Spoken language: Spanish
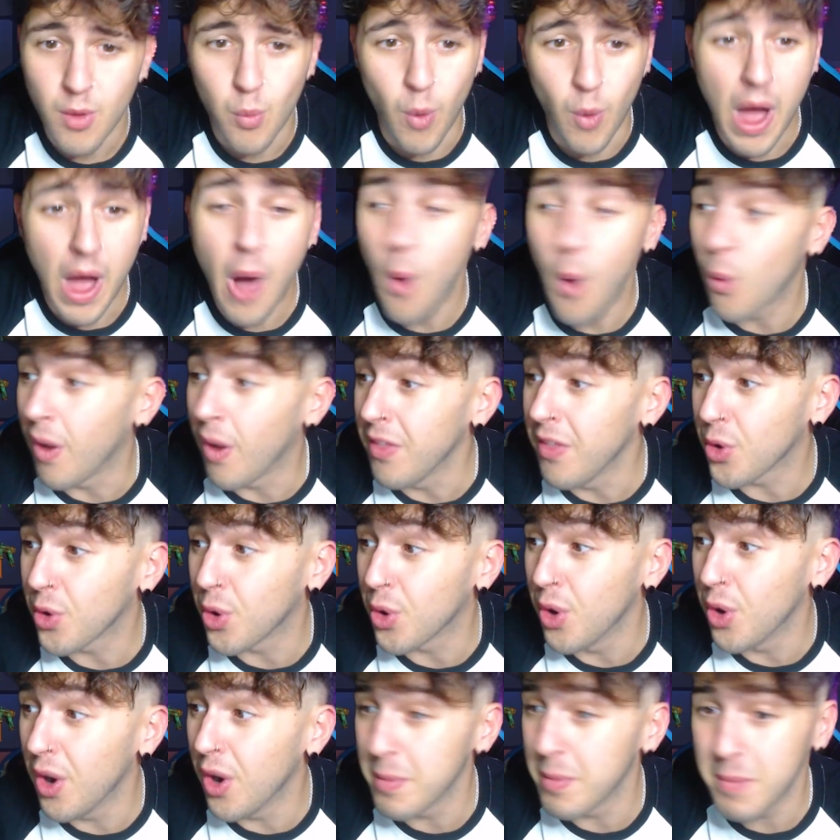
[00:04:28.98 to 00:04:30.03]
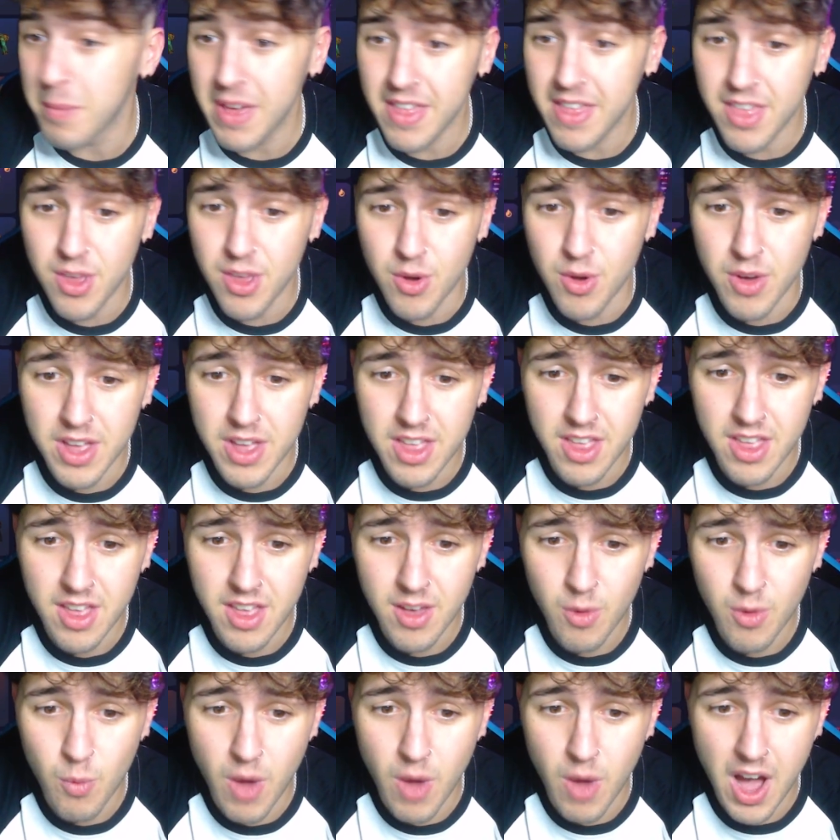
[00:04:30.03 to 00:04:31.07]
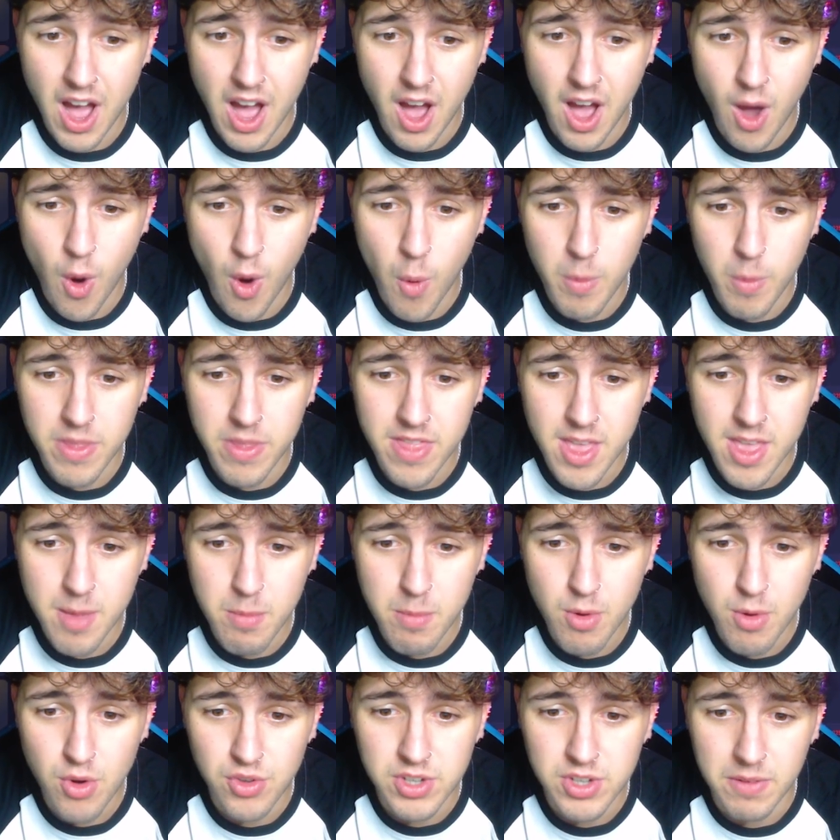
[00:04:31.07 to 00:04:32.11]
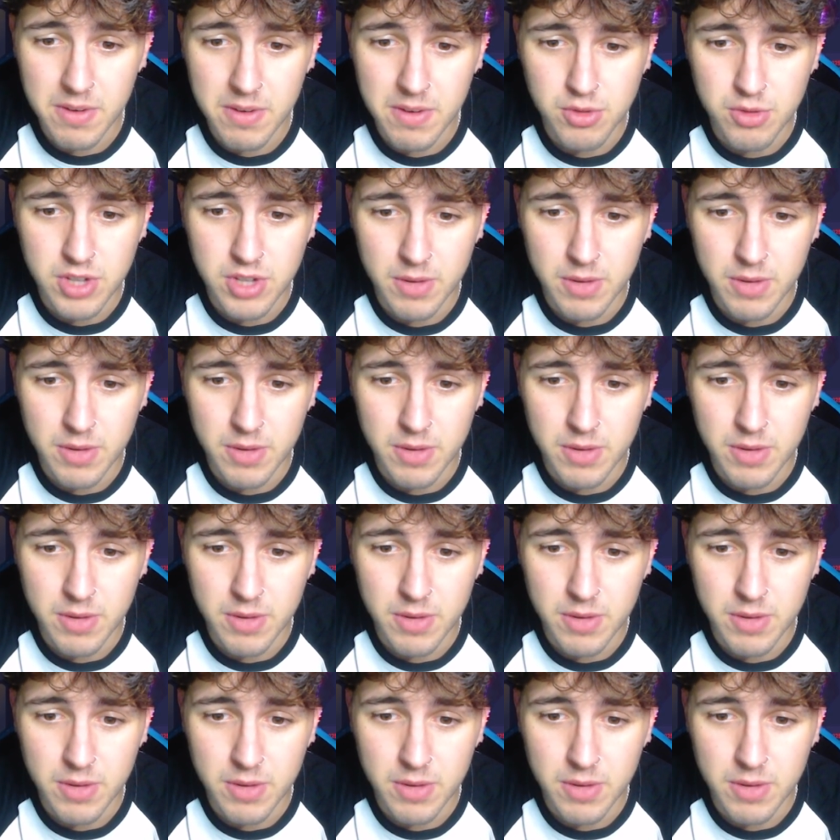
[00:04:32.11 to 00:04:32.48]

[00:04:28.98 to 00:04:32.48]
¡Wow! ¡Cuánto color en medio, eh! ¡Wow! Vendemos y abrimos otra